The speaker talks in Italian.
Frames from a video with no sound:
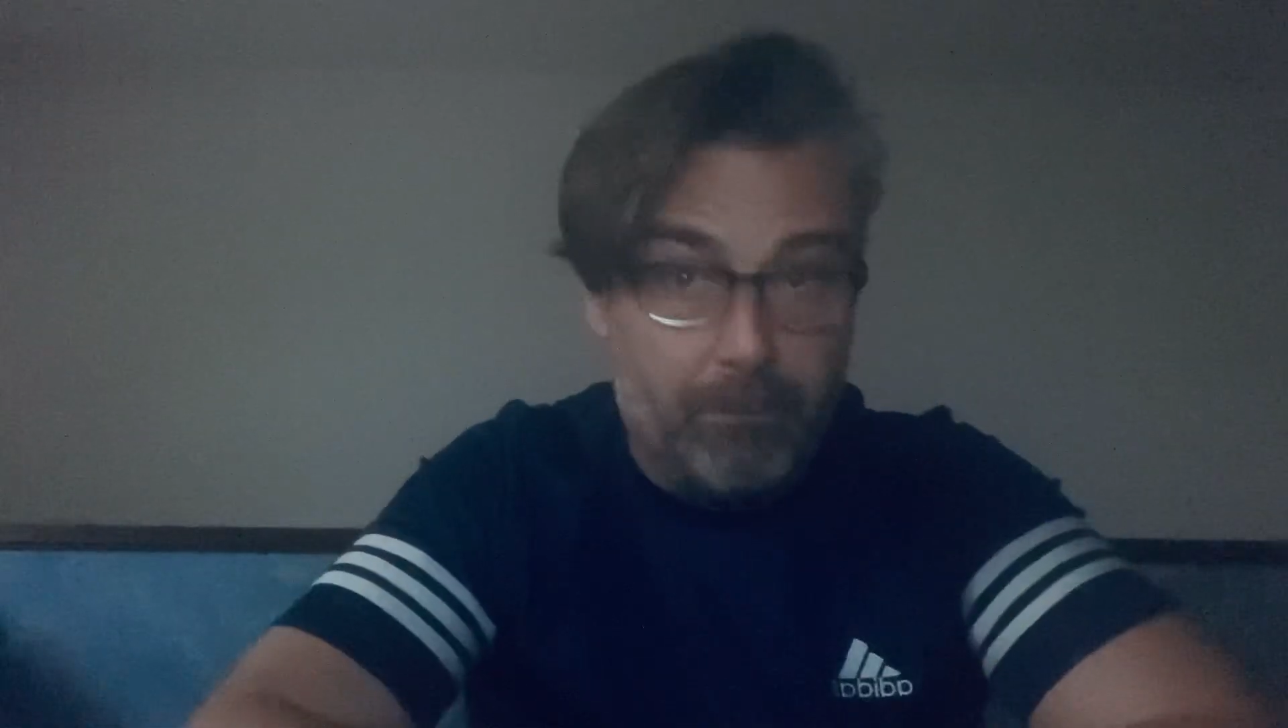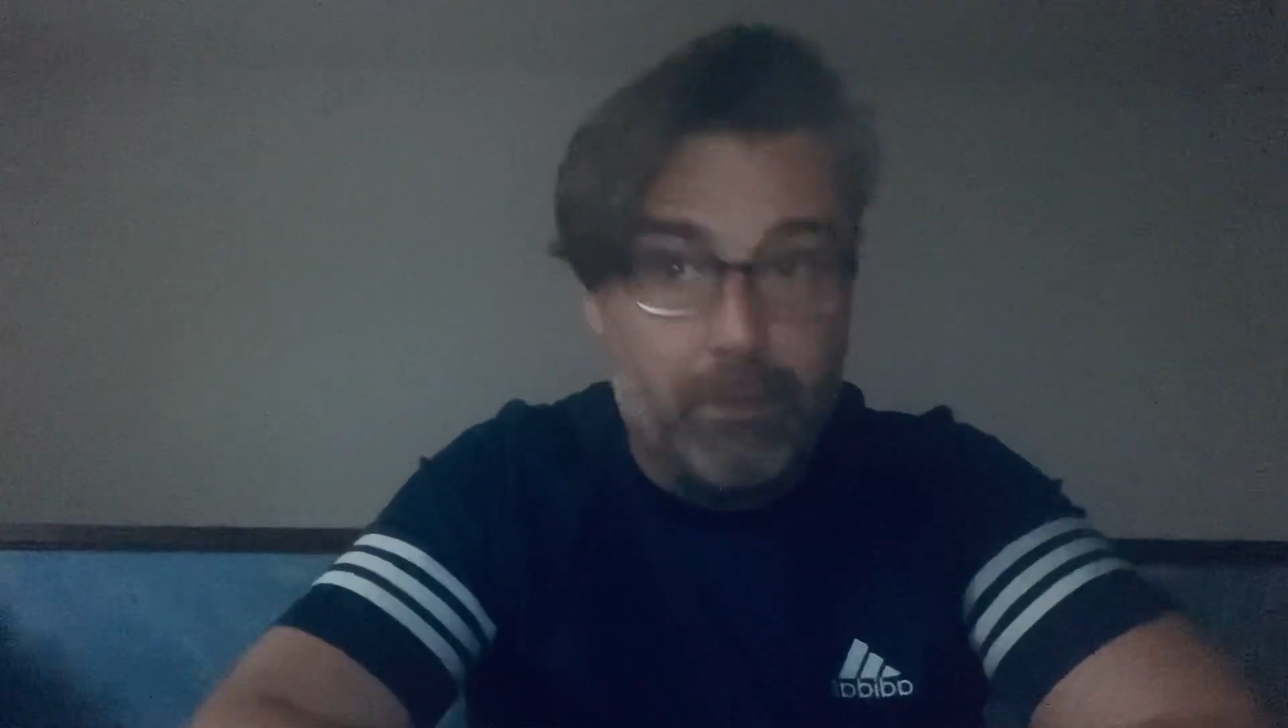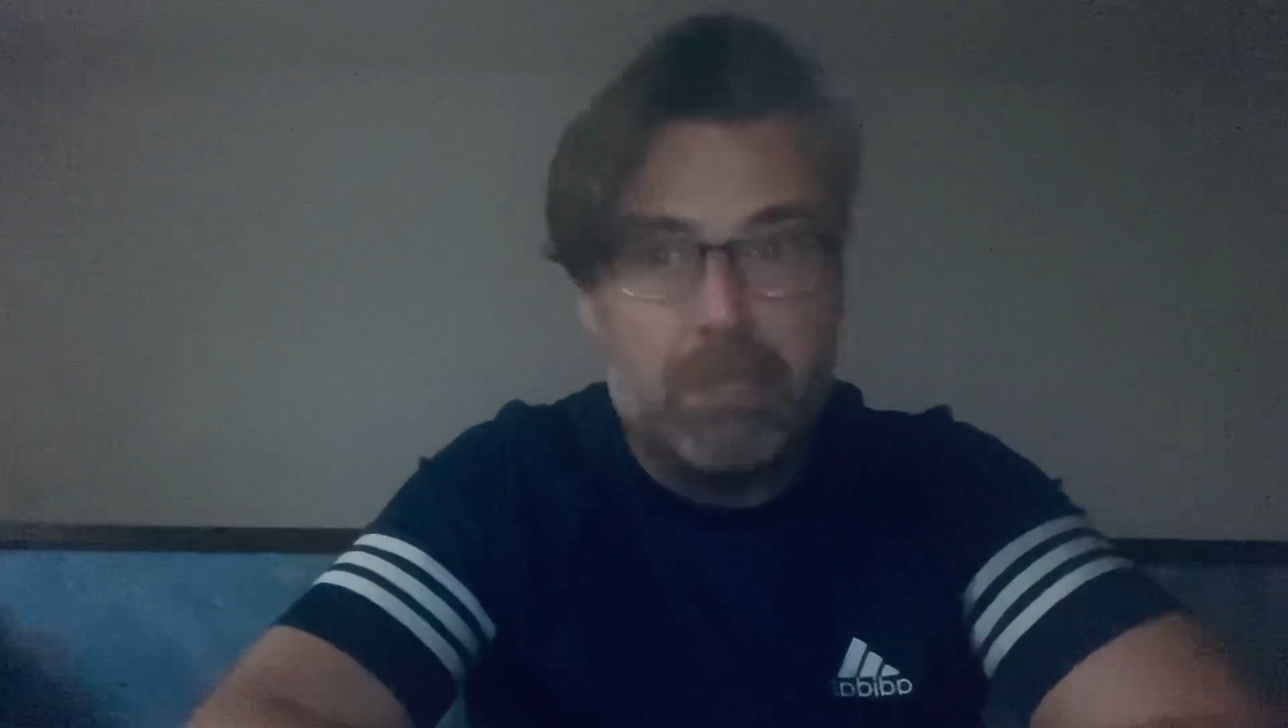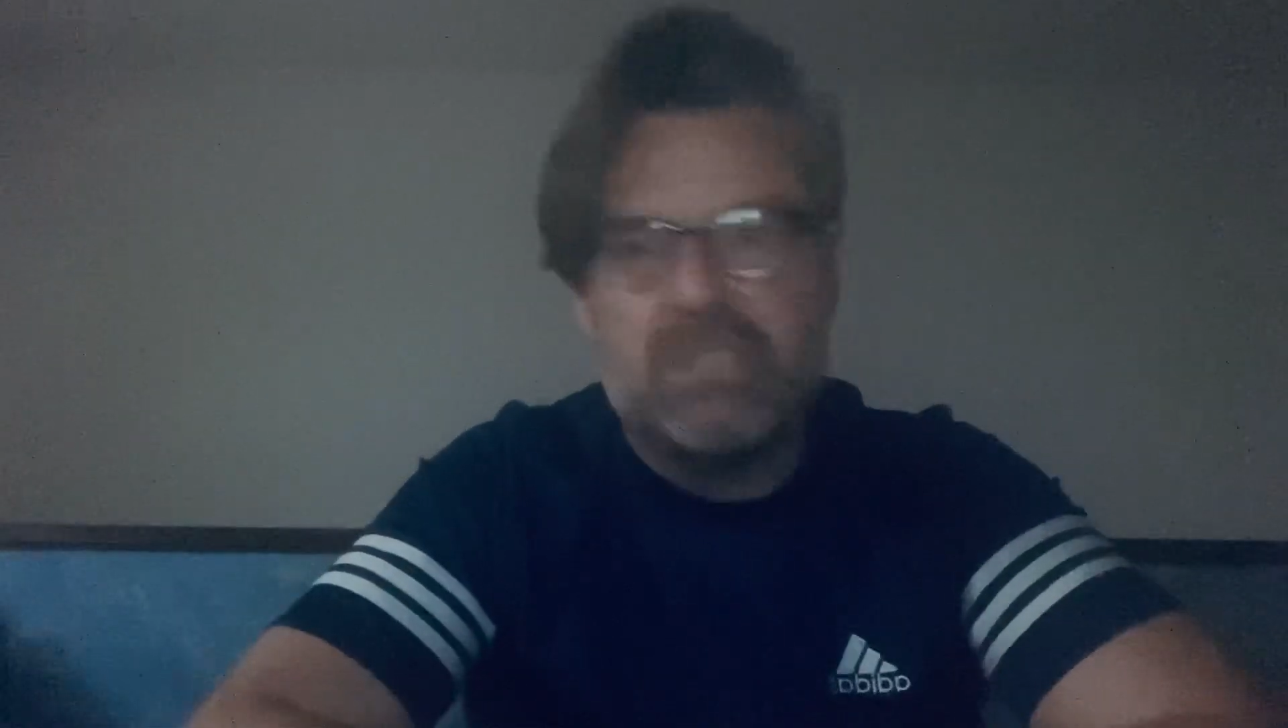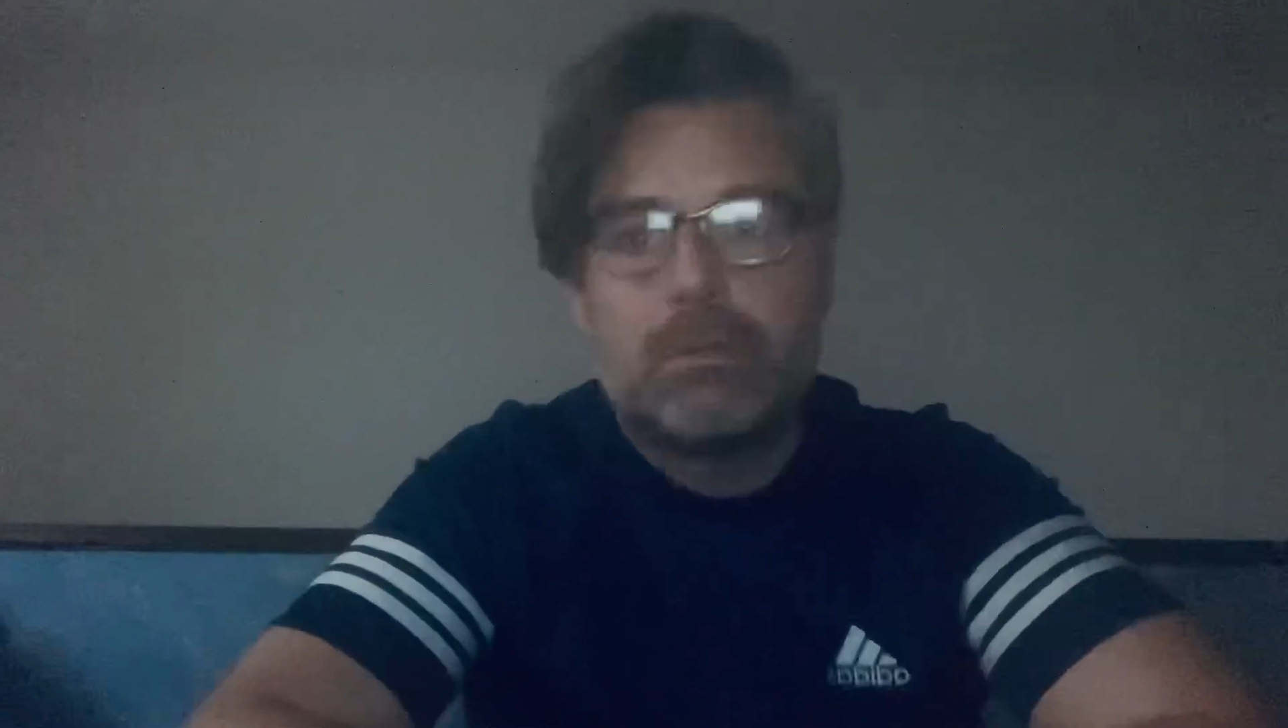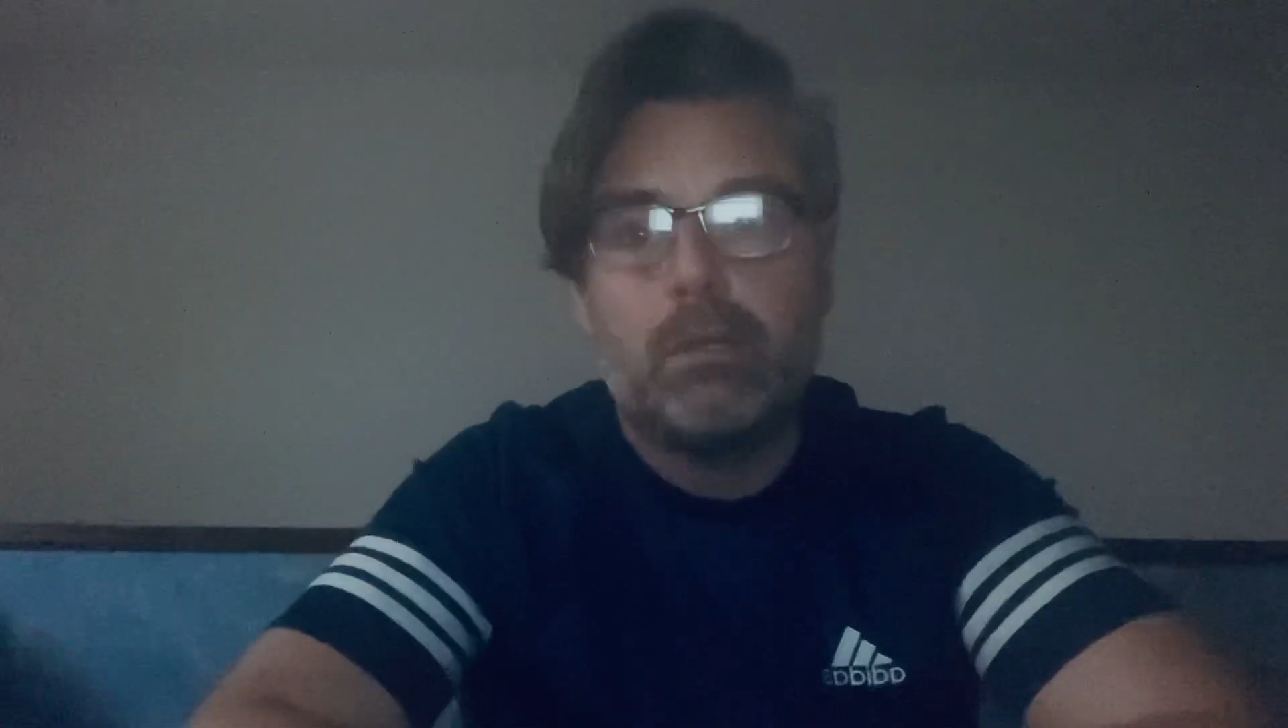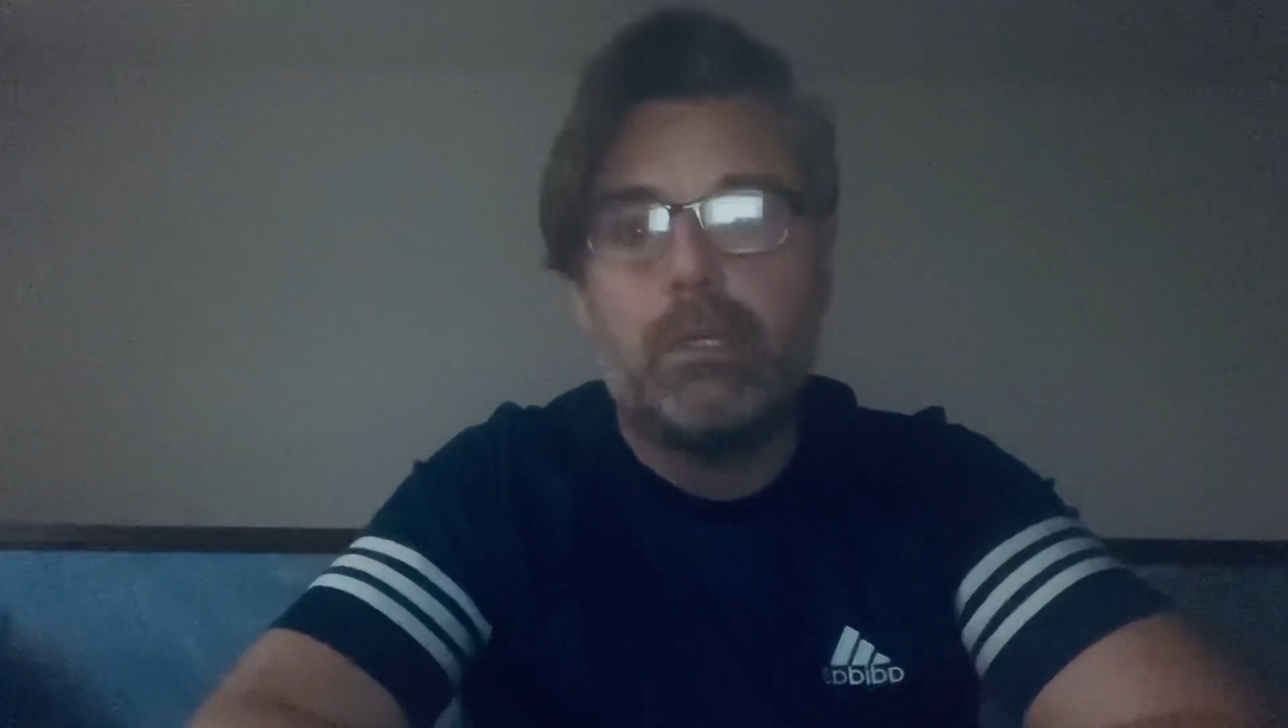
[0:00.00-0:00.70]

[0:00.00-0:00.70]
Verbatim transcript: non glielo toglie